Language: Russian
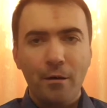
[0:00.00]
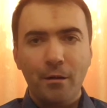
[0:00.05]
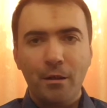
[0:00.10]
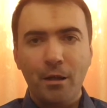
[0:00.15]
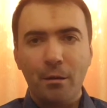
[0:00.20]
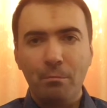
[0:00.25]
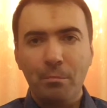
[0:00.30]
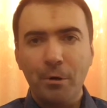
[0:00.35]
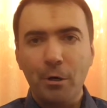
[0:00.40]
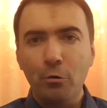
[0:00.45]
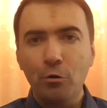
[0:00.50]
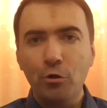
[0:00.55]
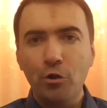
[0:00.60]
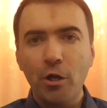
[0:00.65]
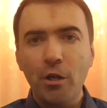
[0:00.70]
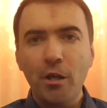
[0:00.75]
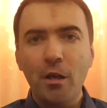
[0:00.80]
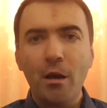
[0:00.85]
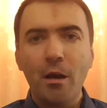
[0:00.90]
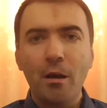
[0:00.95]
Там
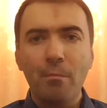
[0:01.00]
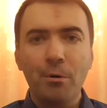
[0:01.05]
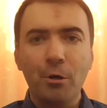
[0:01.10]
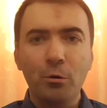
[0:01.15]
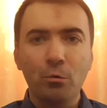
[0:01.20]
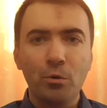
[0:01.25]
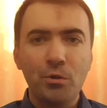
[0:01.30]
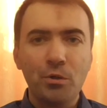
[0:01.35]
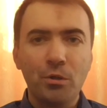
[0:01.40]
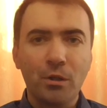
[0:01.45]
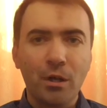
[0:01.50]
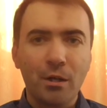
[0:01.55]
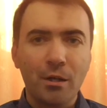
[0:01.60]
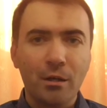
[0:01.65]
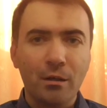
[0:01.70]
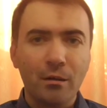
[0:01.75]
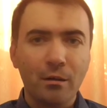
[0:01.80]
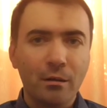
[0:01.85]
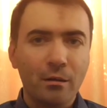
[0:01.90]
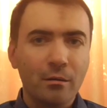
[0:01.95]
приключения приносит
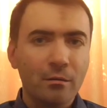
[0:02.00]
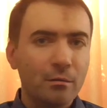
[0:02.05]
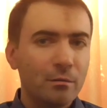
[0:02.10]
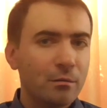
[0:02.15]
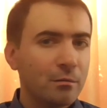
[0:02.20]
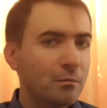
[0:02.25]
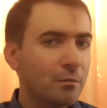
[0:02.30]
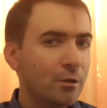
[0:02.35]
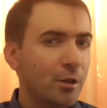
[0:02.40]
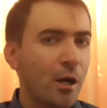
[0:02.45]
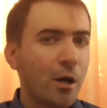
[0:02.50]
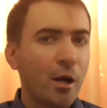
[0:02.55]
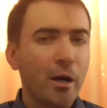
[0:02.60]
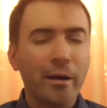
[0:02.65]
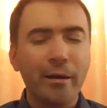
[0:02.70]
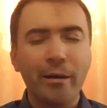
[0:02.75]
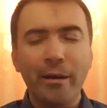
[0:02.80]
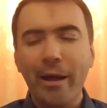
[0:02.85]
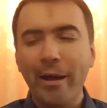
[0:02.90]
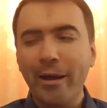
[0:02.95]
э, как,
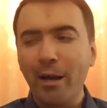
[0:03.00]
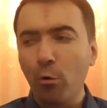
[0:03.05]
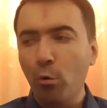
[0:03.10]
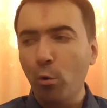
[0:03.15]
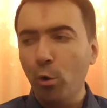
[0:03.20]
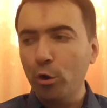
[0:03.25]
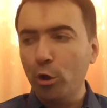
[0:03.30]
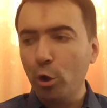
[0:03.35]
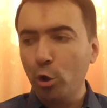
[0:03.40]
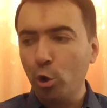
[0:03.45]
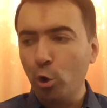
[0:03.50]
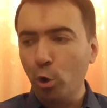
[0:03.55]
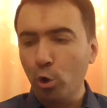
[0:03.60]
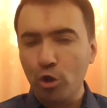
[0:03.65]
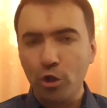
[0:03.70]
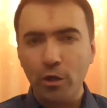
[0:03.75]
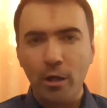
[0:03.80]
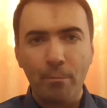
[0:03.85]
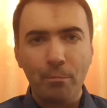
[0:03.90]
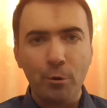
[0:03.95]
э, какое-то
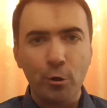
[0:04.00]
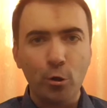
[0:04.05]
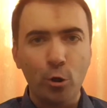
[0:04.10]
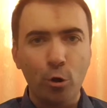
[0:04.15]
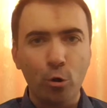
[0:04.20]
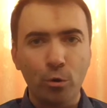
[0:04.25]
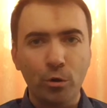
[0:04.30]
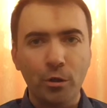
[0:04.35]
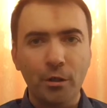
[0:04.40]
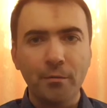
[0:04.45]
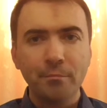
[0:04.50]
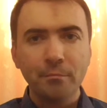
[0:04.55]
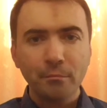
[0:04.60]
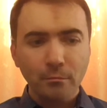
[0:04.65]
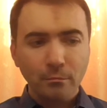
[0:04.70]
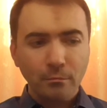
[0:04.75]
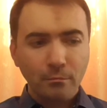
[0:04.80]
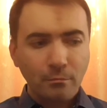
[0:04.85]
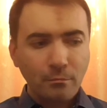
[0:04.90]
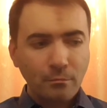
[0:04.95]
тоже определенное
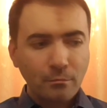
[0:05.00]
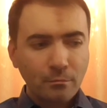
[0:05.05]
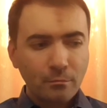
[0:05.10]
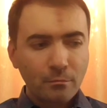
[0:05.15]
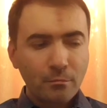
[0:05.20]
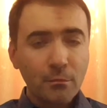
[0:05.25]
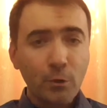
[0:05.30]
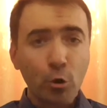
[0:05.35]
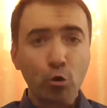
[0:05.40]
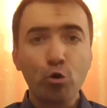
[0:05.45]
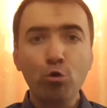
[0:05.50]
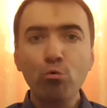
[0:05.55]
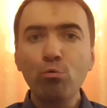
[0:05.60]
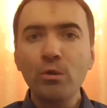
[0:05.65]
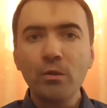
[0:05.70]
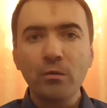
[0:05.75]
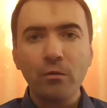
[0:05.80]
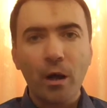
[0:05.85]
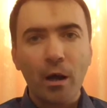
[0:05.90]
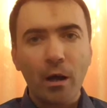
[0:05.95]

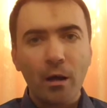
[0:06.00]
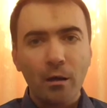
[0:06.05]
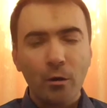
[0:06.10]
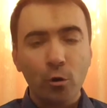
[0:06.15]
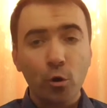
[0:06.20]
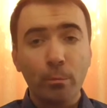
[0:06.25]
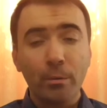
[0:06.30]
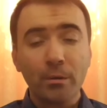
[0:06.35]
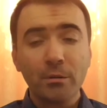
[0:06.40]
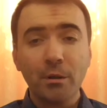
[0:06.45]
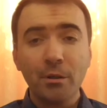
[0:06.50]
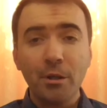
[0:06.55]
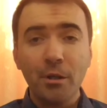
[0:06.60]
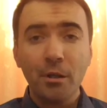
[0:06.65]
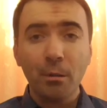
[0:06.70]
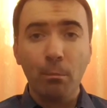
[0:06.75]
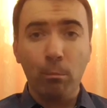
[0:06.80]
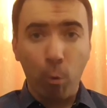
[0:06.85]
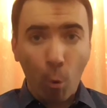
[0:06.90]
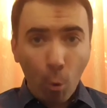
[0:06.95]
чувство. Но
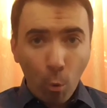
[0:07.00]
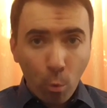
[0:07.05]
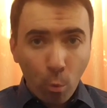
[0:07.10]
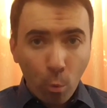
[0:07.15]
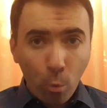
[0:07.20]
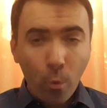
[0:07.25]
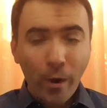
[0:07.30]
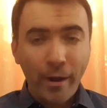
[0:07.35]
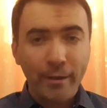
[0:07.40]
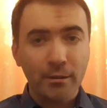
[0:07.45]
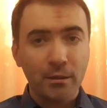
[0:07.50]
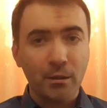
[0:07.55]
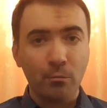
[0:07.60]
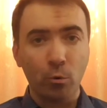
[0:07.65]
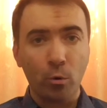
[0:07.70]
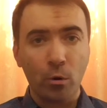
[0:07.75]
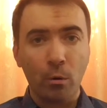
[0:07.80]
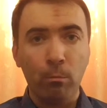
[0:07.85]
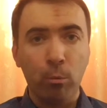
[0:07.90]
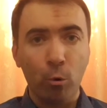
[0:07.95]
поклонение Богу – это
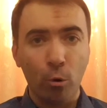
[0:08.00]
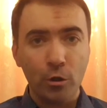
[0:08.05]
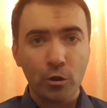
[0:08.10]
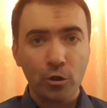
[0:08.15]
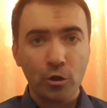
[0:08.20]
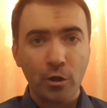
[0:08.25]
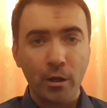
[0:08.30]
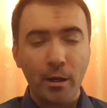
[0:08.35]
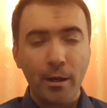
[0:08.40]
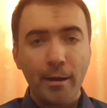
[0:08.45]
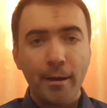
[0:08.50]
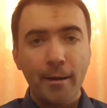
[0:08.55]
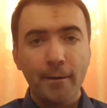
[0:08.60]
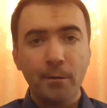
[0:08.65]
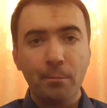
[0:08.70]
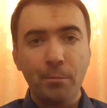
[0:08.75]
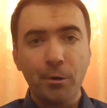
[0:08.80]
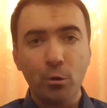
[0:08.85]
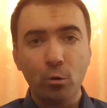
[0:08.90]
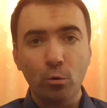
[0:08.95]
намного больше.
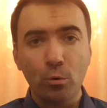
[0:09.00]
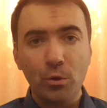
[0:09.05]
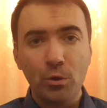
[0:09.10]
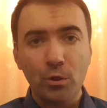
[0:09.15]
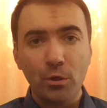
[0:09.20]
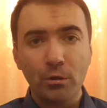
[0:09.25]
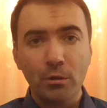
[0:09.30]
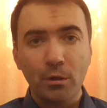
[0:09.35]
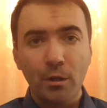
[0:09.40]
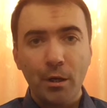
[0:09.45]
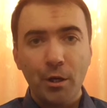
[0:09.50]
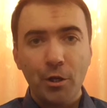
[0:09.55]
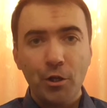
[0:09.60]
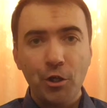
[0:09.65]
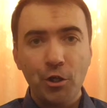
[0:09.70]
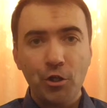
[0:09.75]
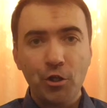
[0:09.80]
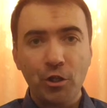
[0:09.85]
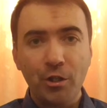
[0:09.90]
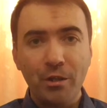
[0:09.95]
Это приносит
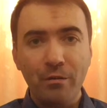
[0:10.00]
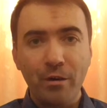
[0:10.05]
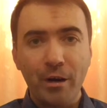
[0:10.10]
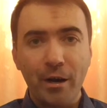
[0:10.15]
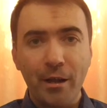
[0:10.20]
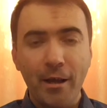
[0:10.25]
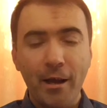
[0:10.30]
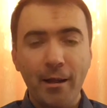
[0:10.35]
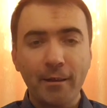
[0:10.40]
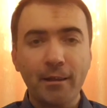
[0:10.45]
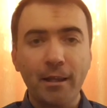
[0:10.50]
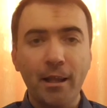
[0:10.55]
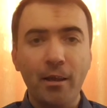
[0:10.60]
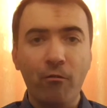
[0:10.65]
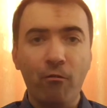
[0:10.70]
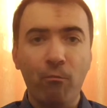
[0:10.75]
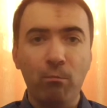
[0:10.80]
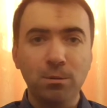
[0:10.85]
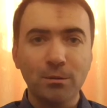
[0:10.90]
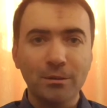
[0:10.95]
нечто невероятное
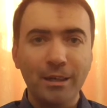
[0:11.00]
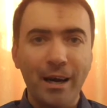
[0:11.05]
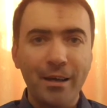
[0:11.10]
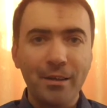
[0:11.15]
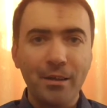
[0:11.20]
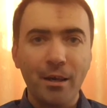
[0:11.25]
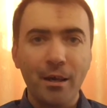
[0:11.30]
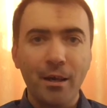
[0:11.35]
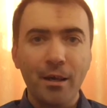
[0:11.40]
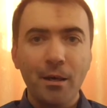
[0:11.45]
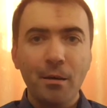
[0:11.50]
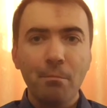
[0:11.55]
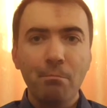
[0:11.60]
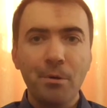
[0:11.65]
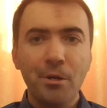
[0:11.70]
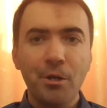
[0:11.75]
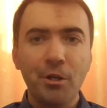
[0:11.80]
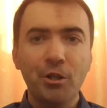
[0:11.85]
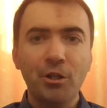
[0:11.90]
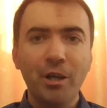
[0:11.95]
в плане
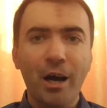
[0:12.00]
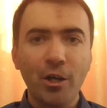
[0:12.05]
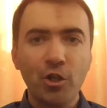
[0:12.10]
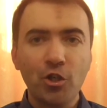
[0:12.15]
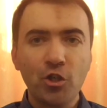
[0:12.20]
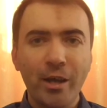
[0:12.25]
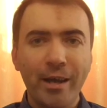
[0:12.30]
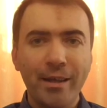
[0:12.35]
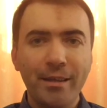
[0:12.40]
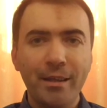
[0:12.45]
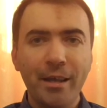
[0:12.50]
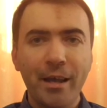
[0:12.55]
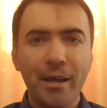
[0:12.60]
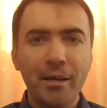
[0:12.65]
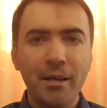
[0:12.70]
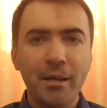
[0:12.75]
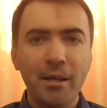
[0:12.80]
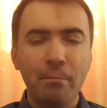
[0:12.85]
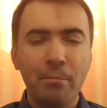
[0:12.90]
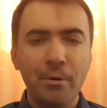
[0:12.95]
передача
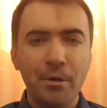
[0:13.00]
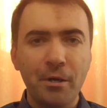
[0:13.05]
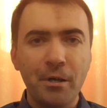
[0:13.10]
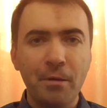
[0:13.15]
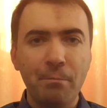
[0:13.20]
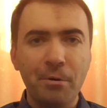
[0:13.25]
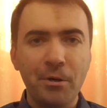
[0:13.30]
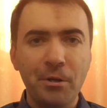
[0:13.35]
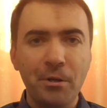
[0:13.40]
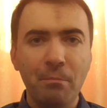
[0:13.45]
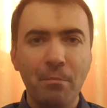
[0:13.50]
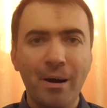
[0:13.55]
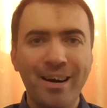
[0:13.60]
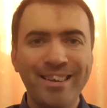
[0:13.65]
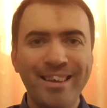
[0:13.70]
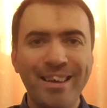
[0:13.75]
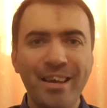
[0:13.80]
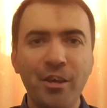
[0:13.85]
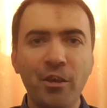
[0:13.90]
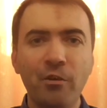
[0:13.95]
энергии и
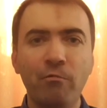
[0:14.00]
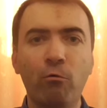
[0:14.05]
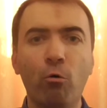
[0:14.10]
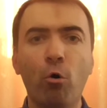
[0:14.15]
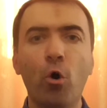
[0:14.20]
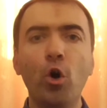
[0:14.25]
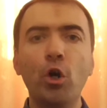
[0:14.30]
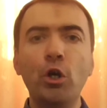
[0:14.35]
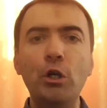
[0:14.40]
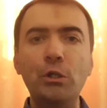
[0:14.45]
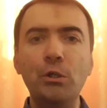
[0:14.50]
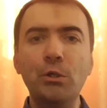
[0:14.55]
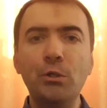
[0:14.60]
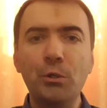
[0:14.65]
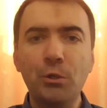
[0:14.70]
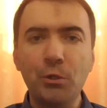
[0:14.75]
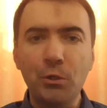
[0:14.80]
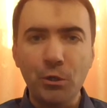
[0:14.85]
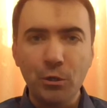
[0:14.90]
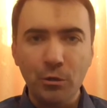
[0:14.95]
принимания Его
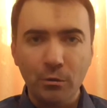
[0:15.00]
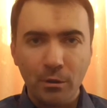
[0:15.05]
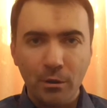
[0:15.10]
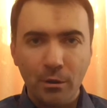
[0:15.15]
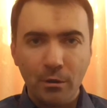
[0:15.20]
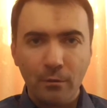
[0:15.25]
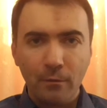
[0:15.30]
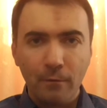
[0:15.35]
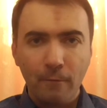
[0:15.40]
силы.